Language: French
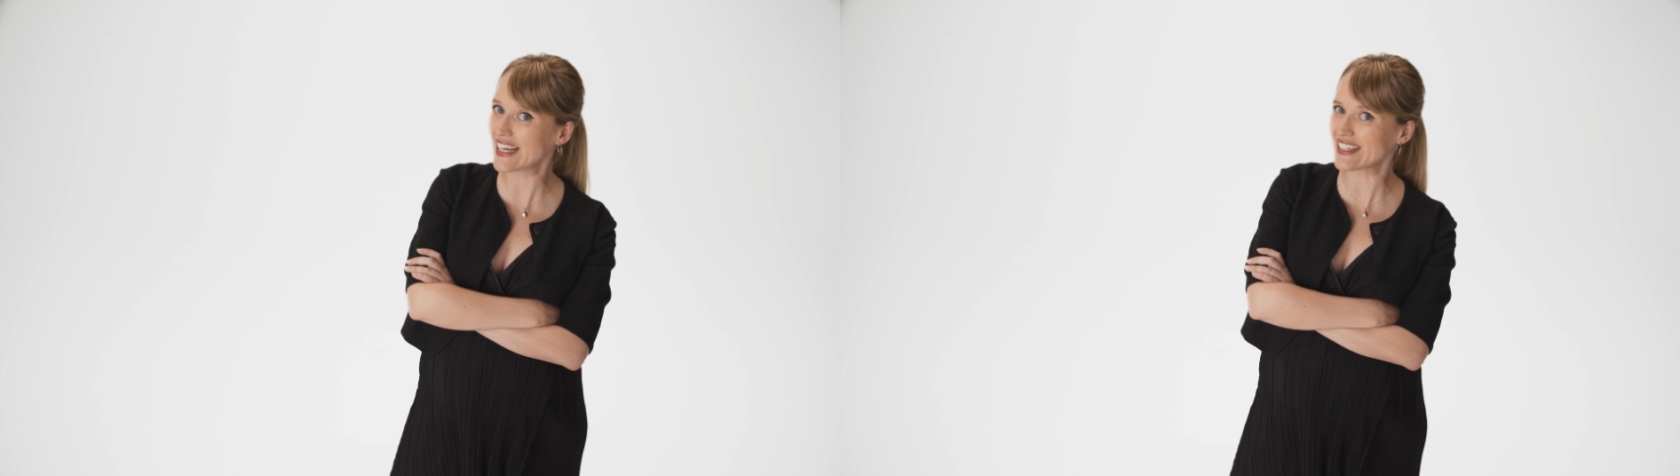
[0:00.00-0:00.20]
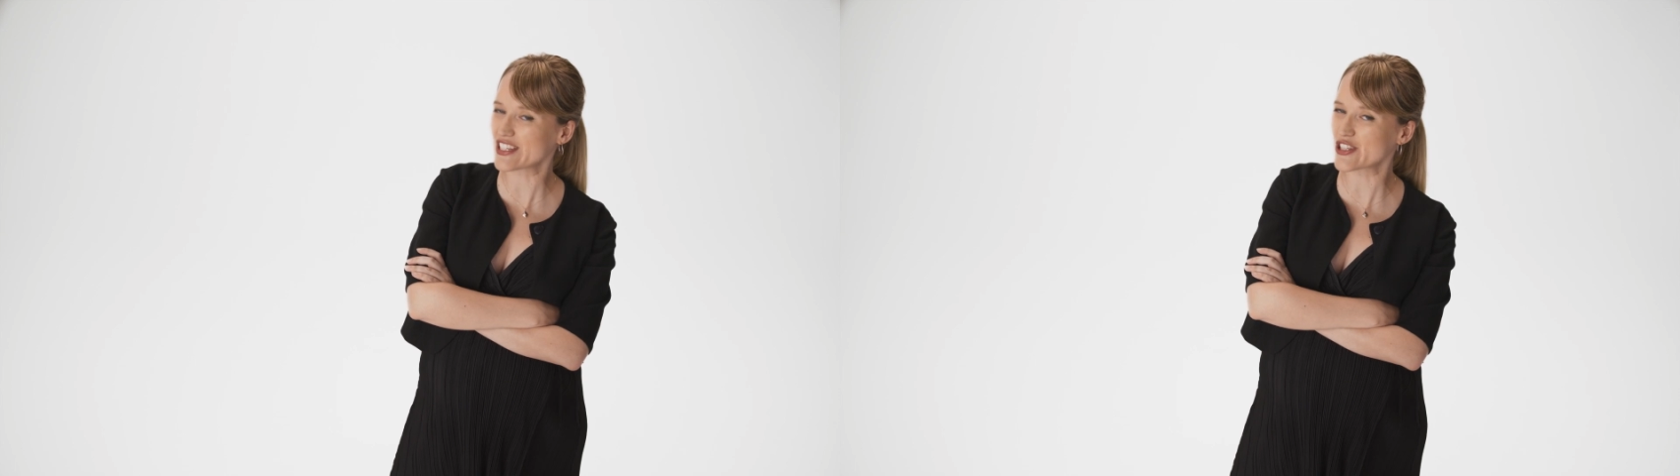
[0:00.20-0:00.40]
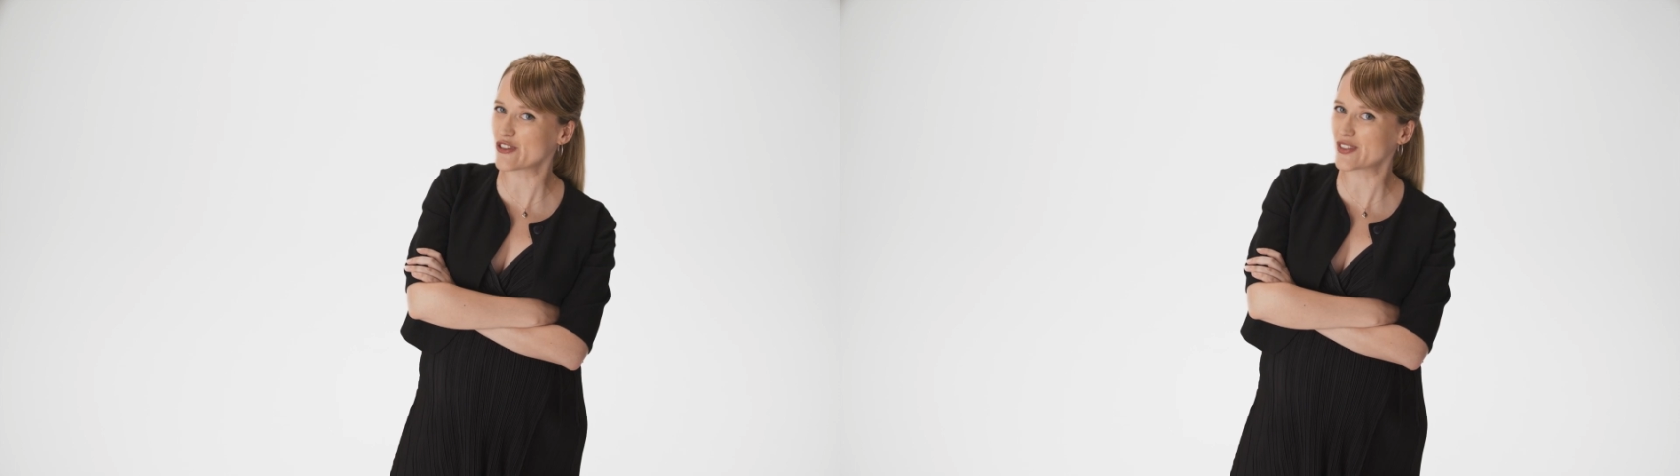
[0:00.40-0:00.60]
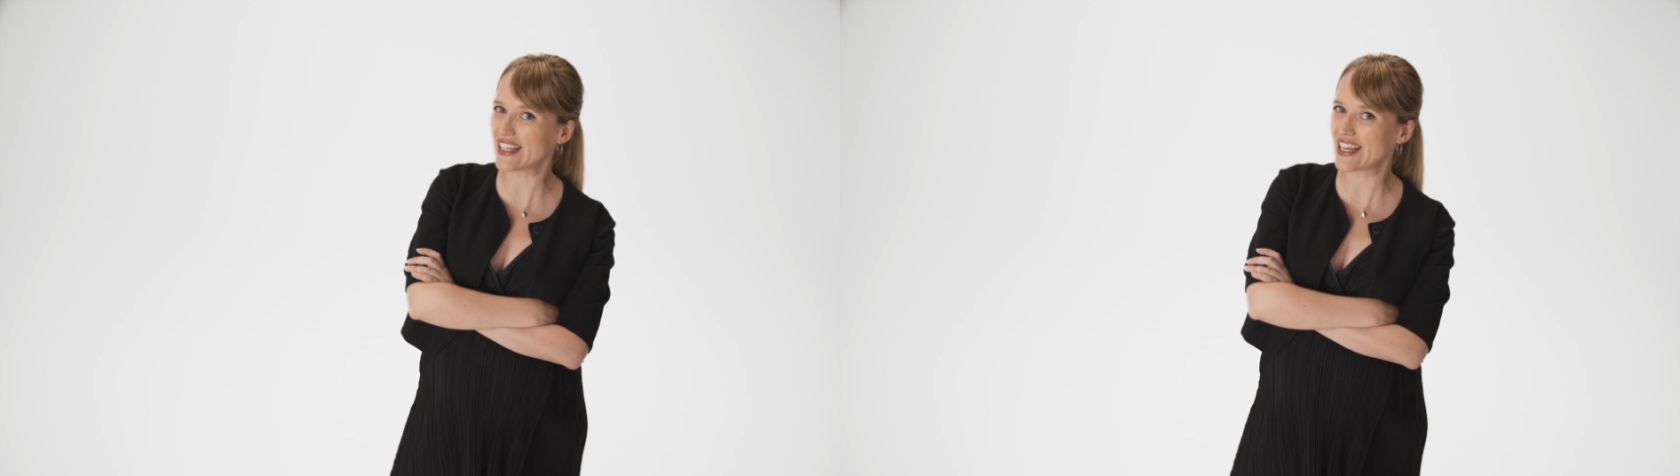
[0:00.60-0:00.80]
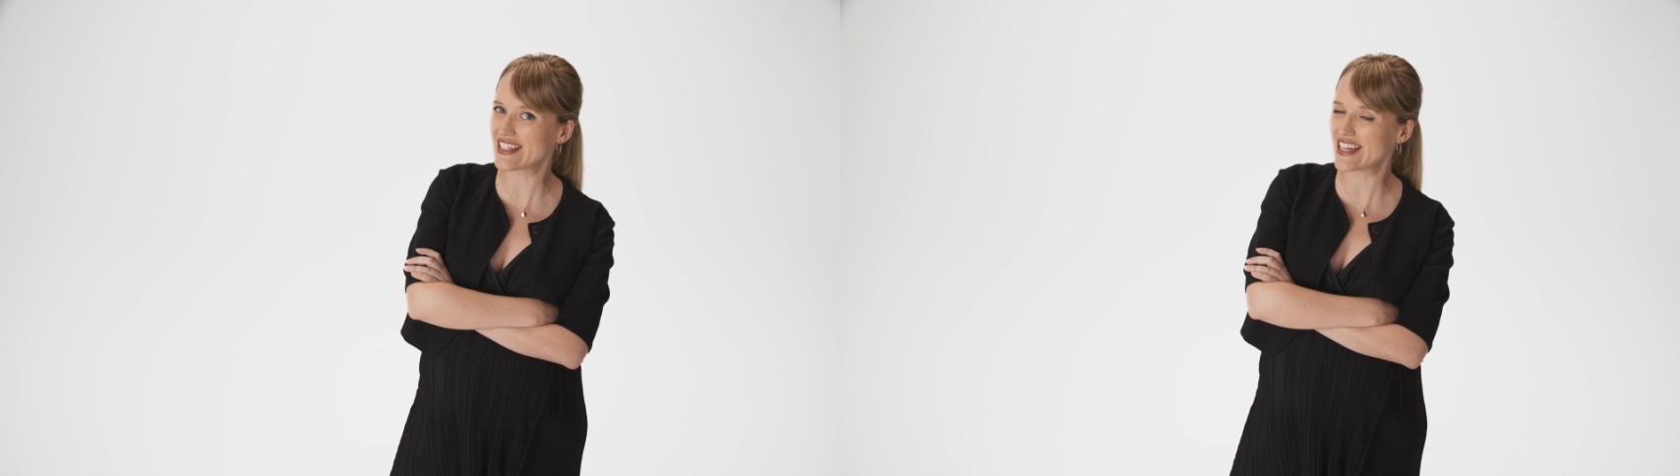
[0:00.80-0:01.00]
catastrophe
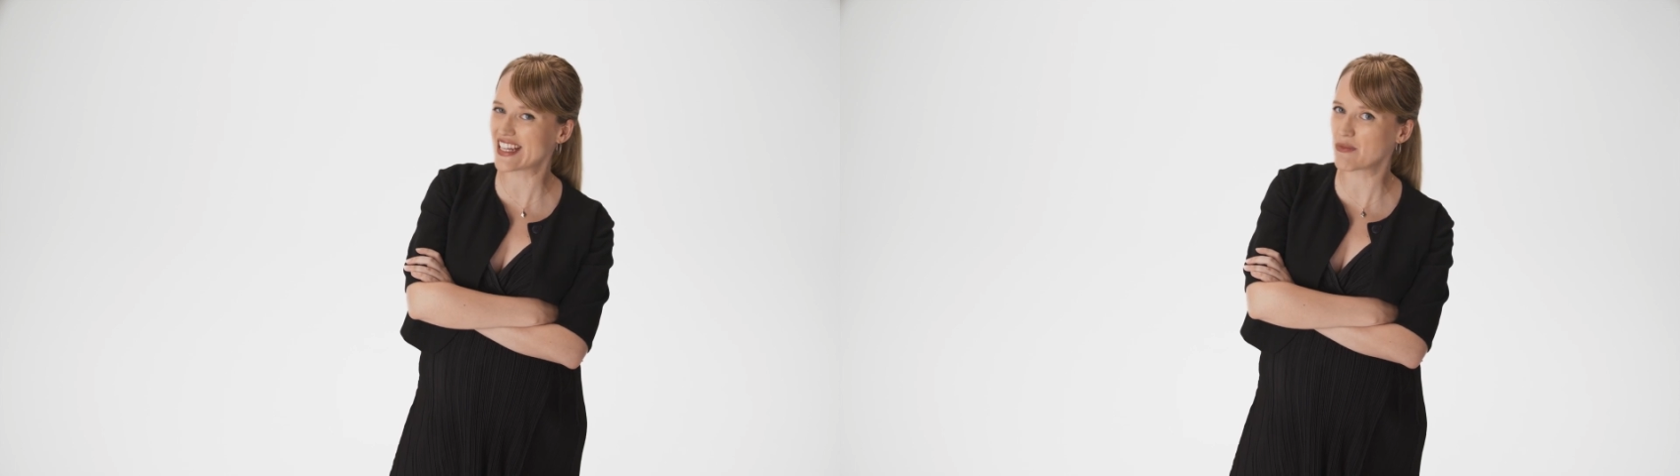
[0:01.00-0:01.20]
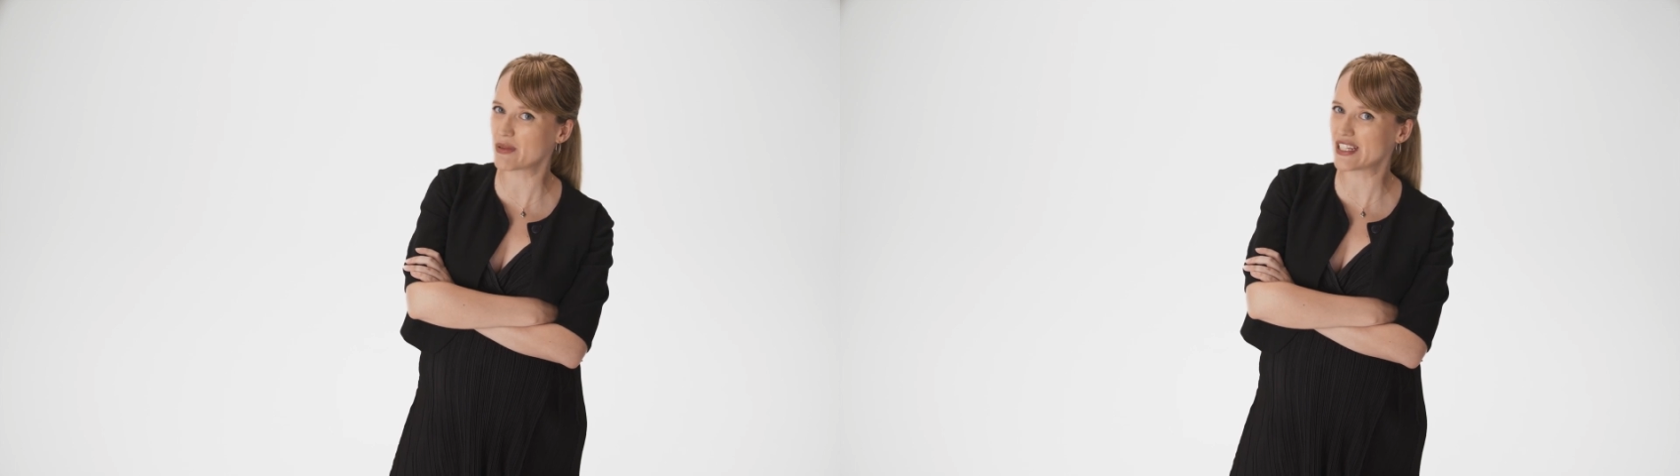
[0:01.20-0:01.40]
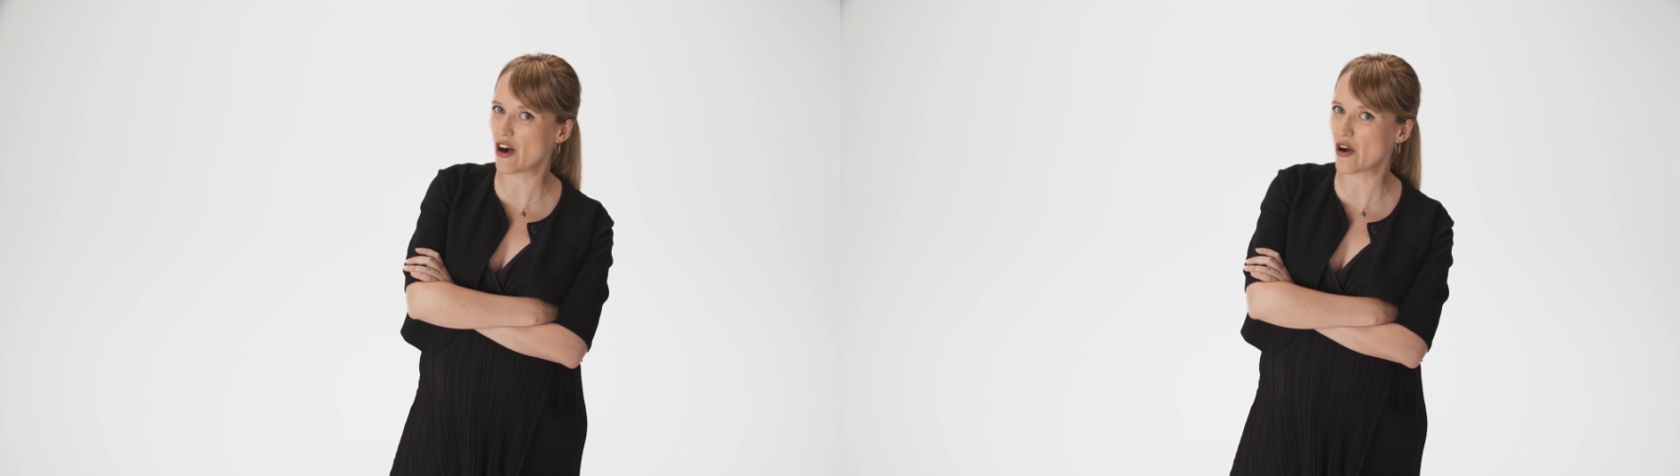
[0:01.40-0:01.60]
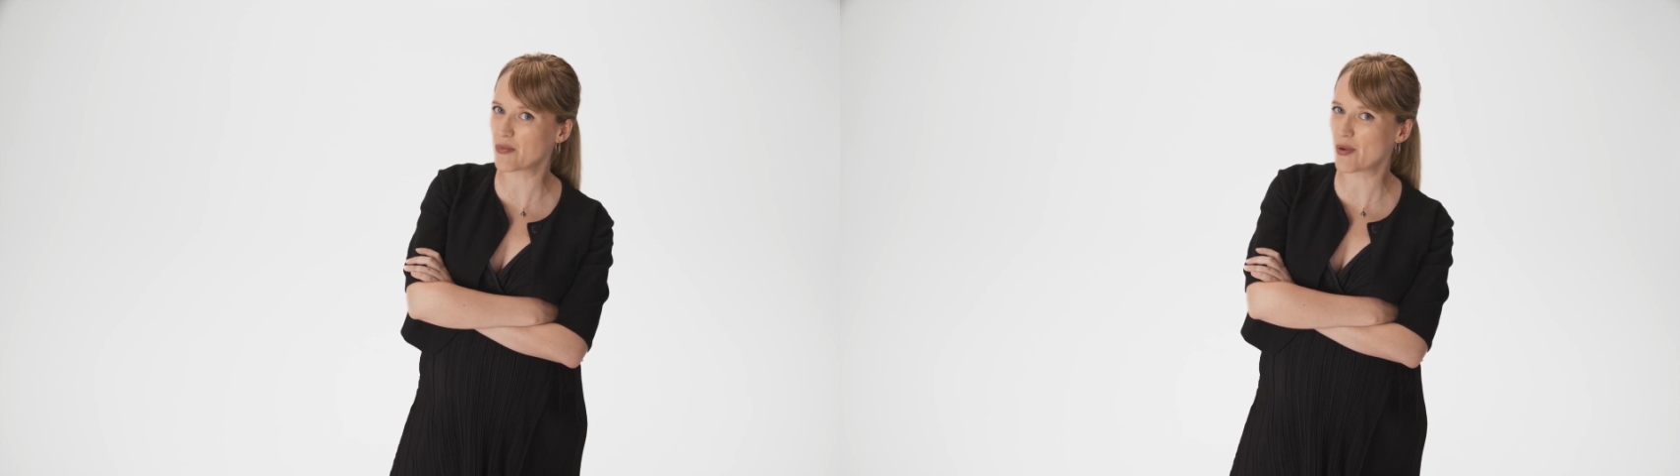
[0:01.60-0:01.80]
canadienne impliquant un